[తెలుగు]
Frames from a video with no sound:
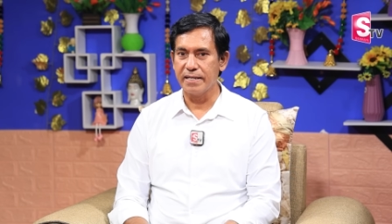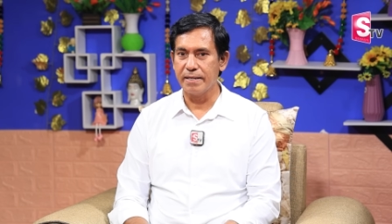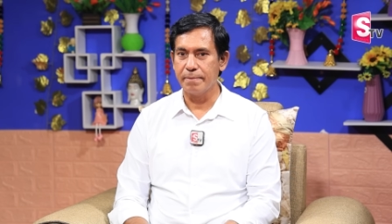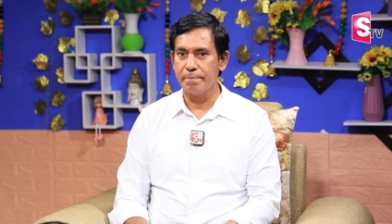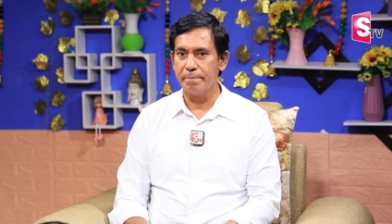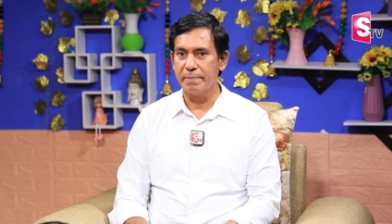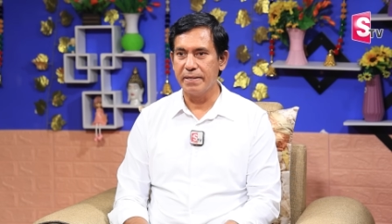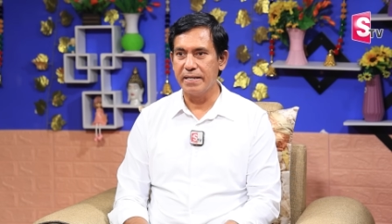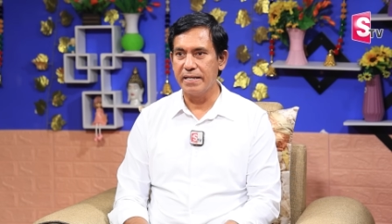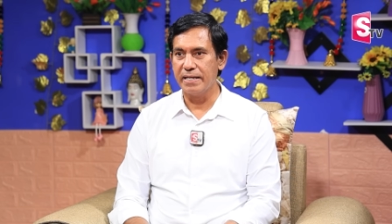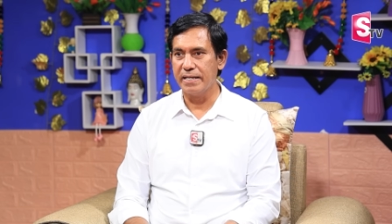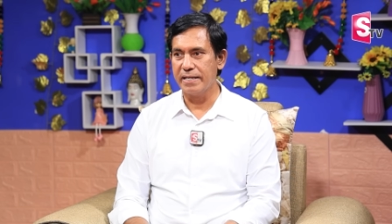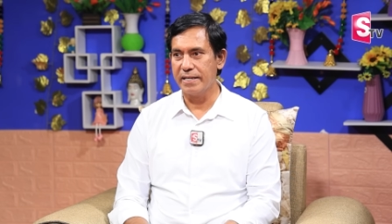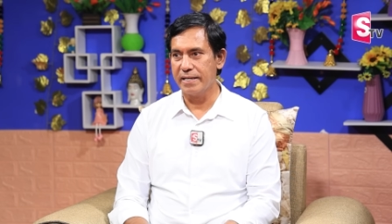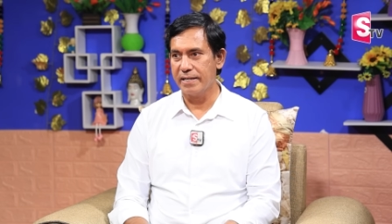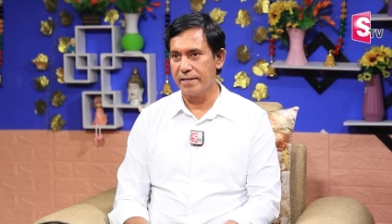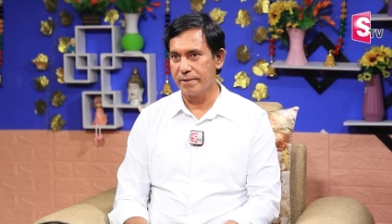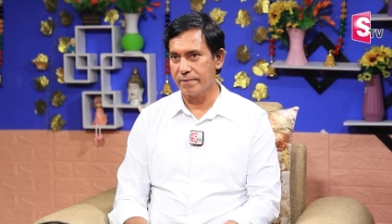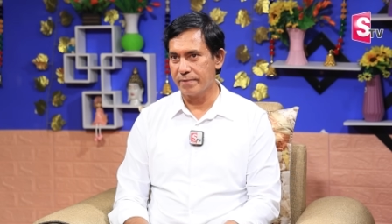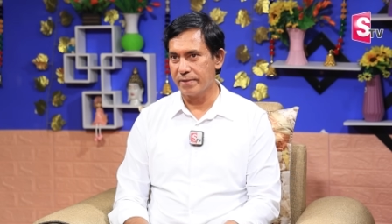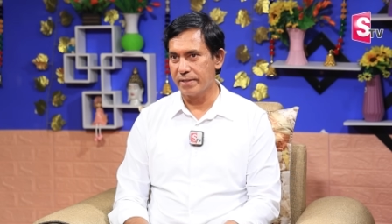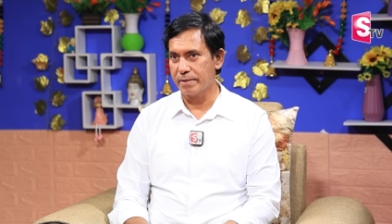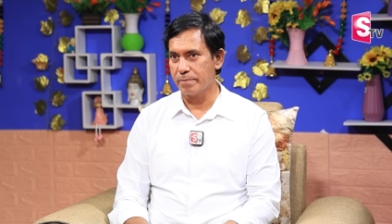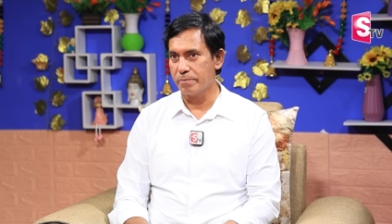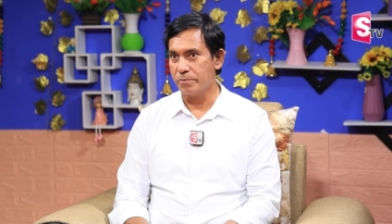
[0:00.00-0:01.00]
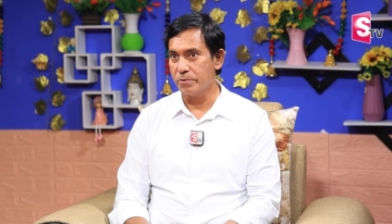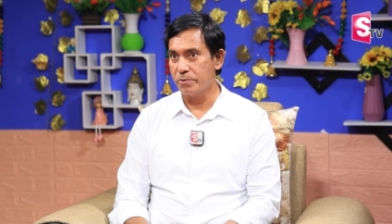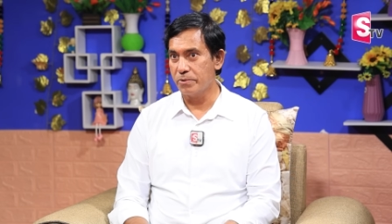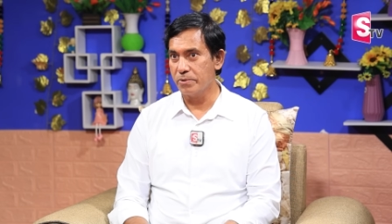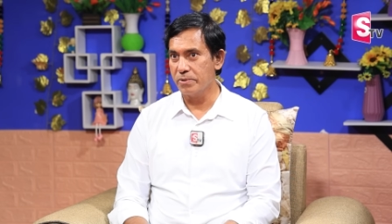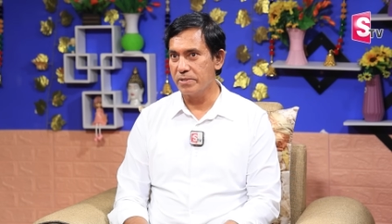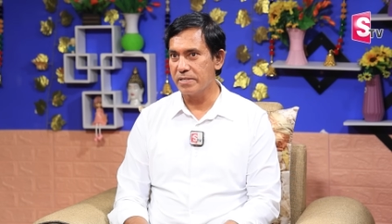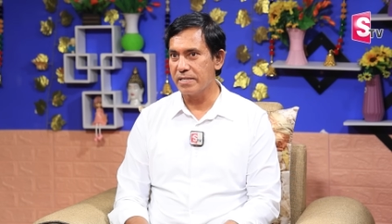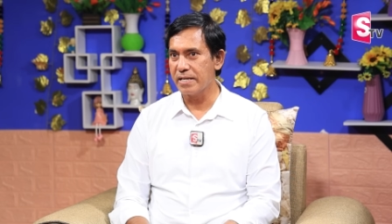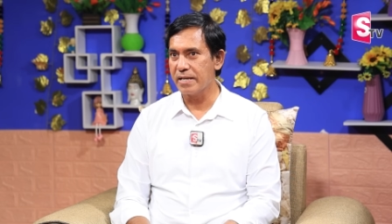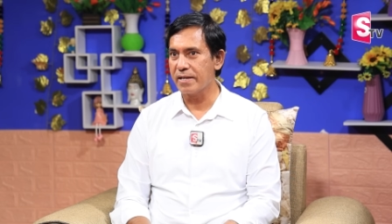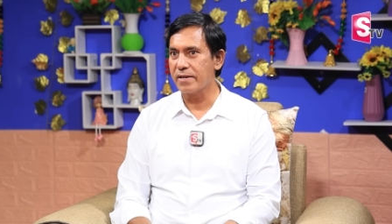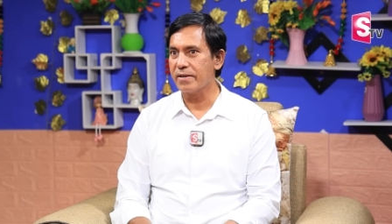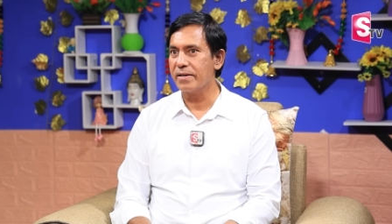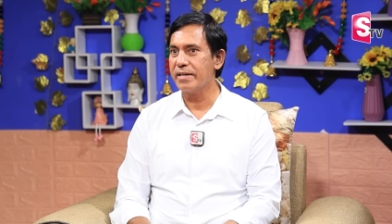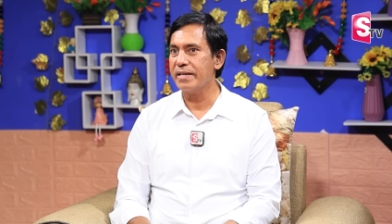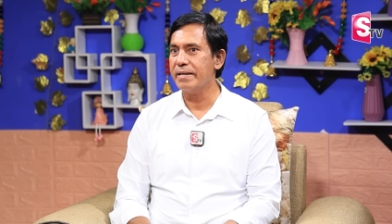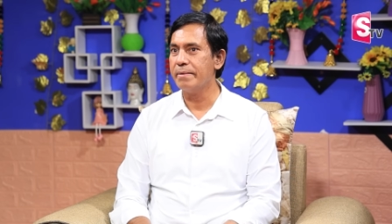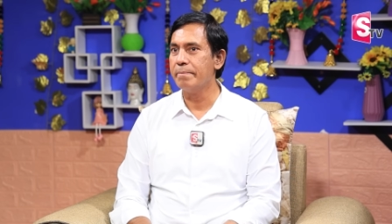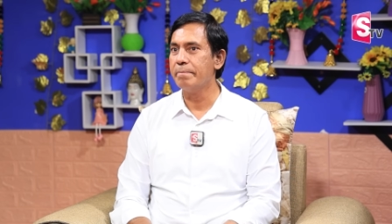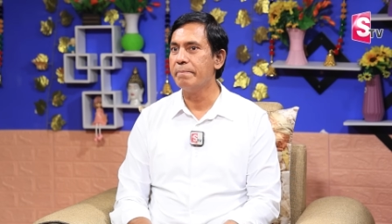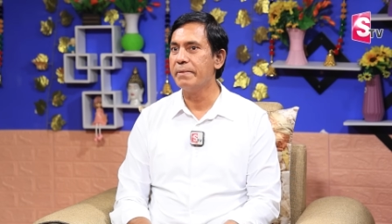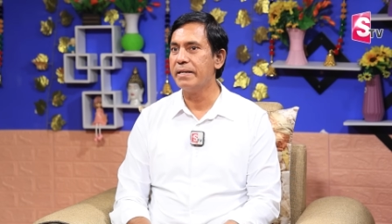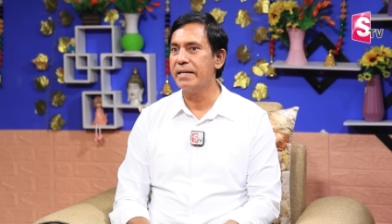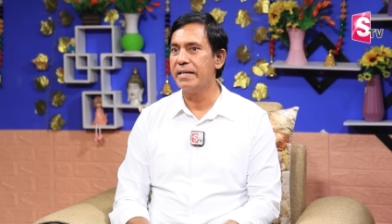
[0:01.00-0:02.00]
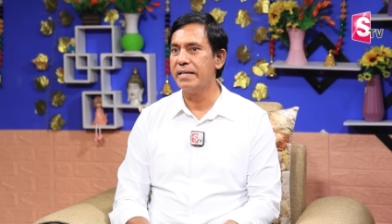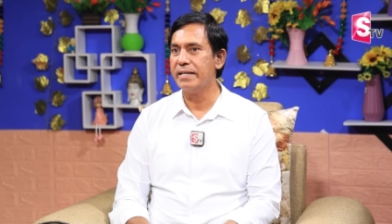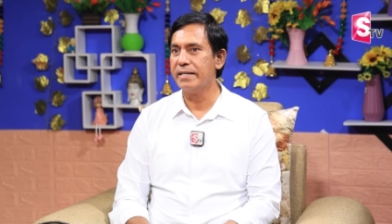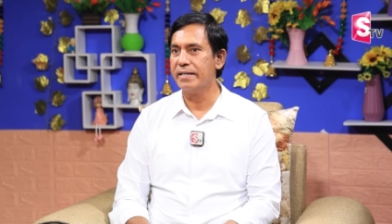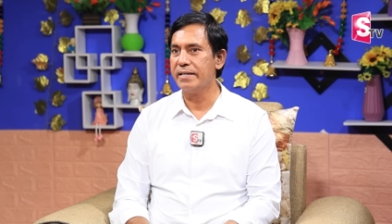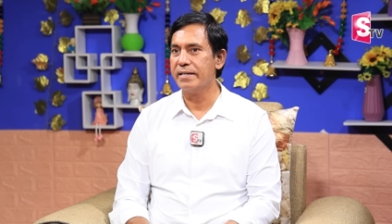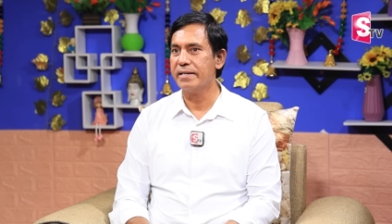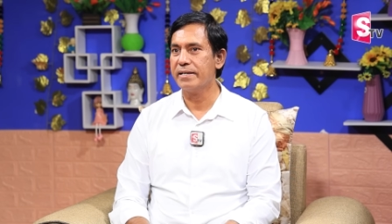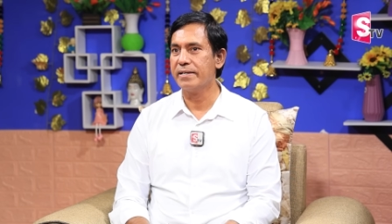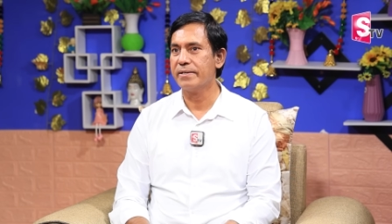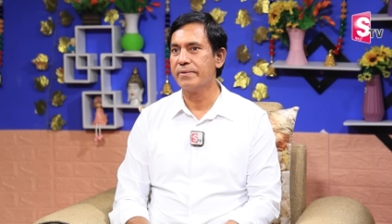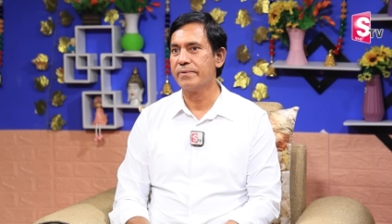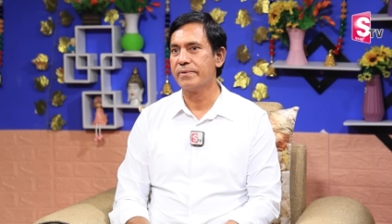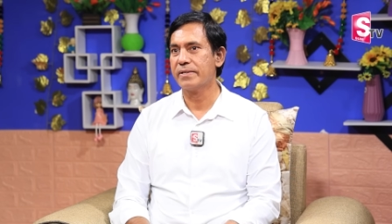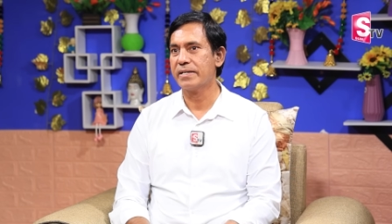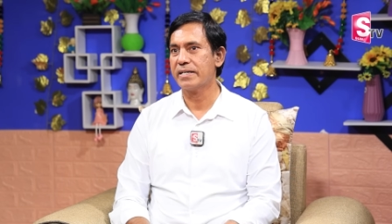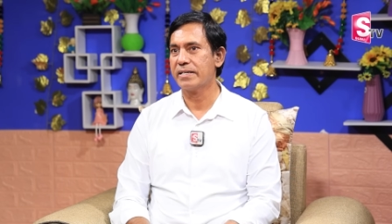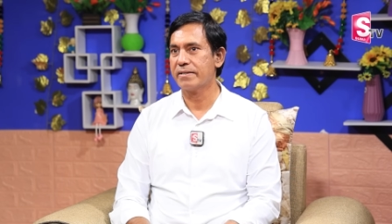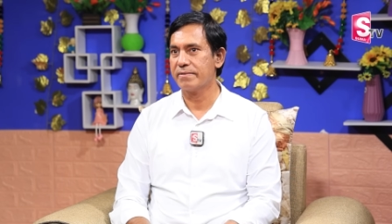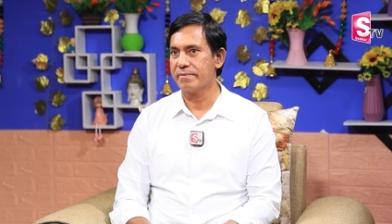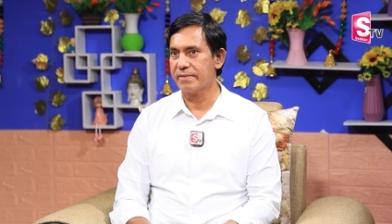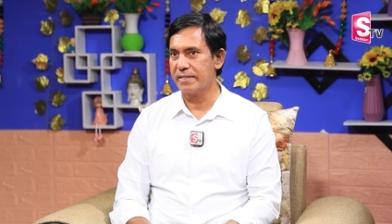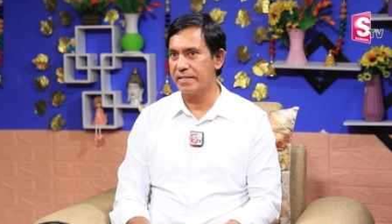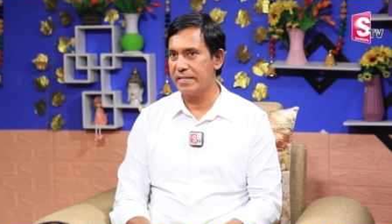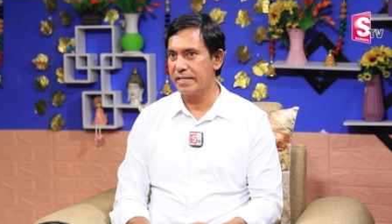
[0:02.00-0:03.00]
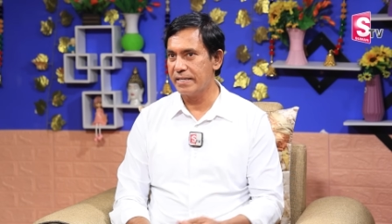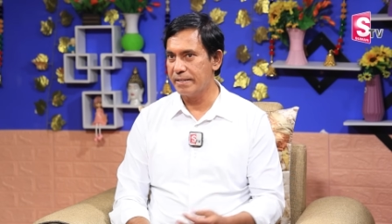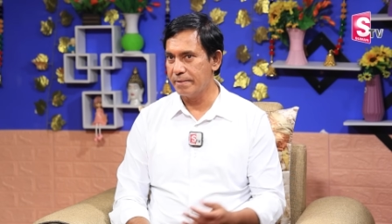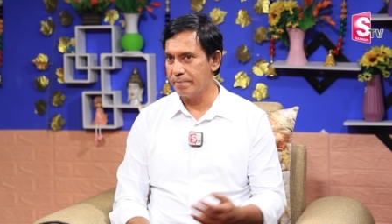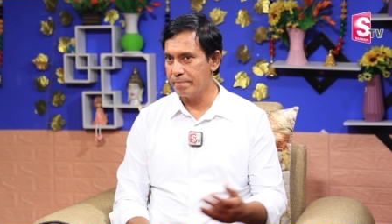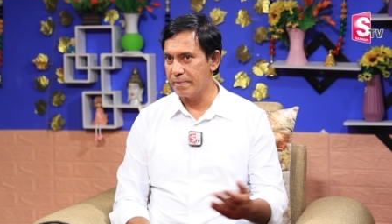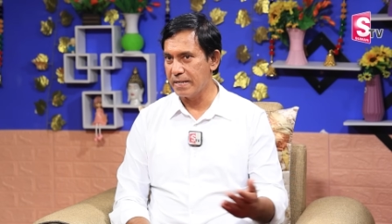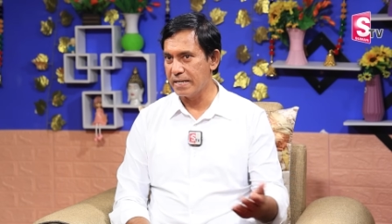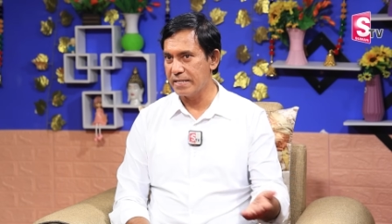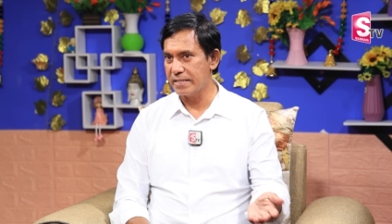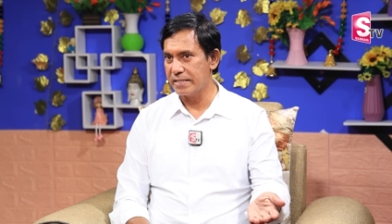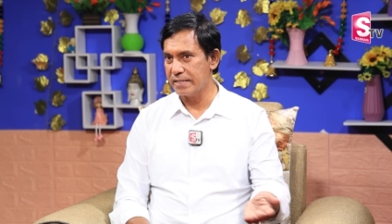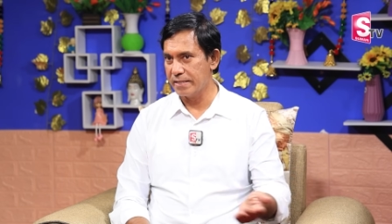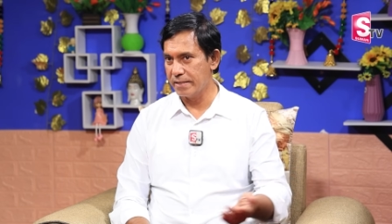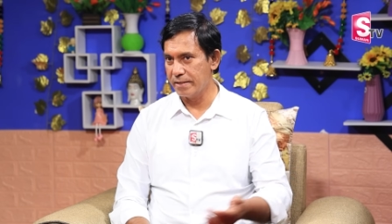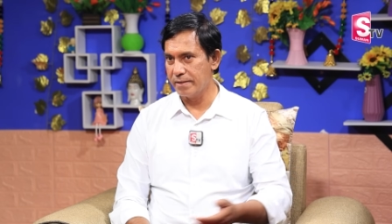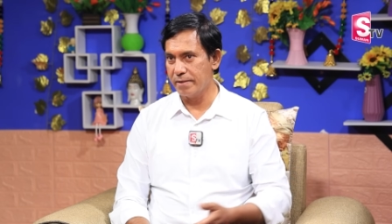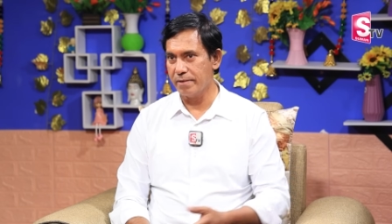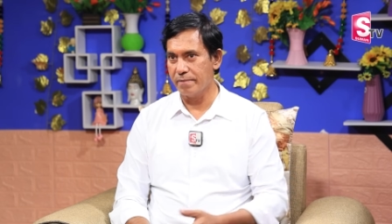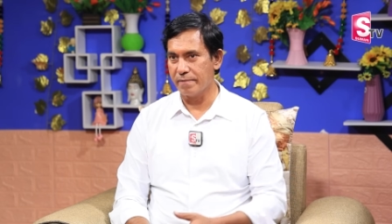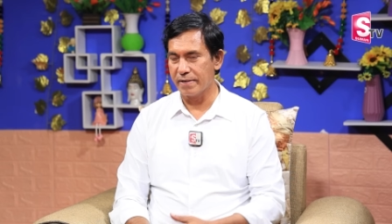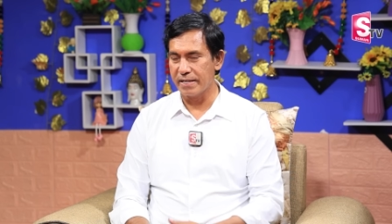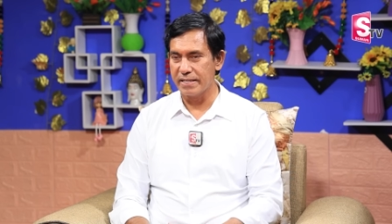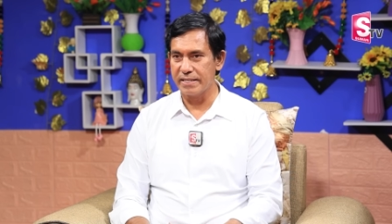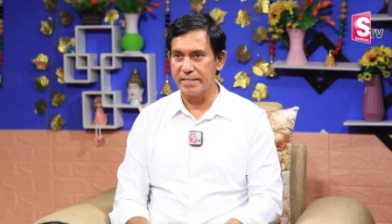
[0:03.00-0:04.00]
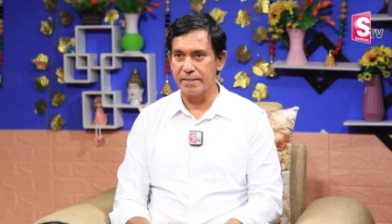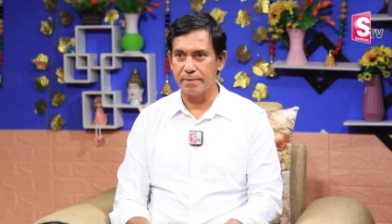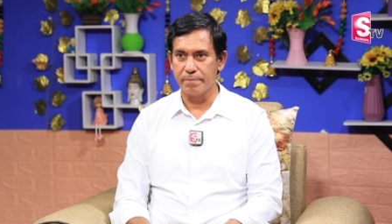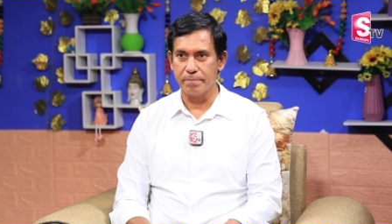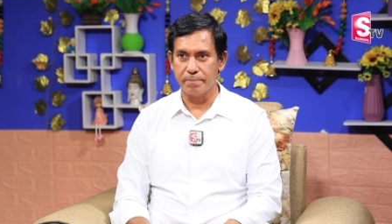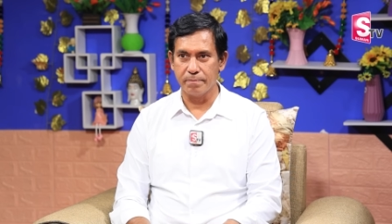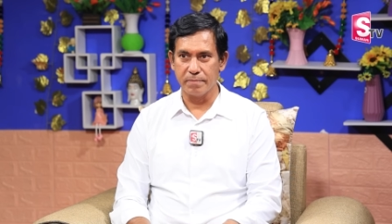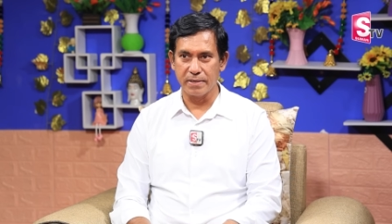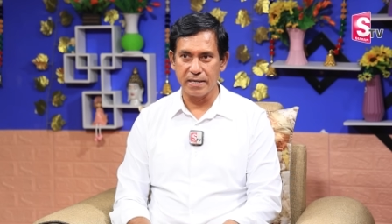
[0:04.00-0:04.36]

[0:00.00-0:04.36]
ఎమ్మెల్యేగా ఉన్నాడు మూడు సార్లు ఎమ్మెల్యేగా ఉన్నటువంటి మాజీ ఎవరైతే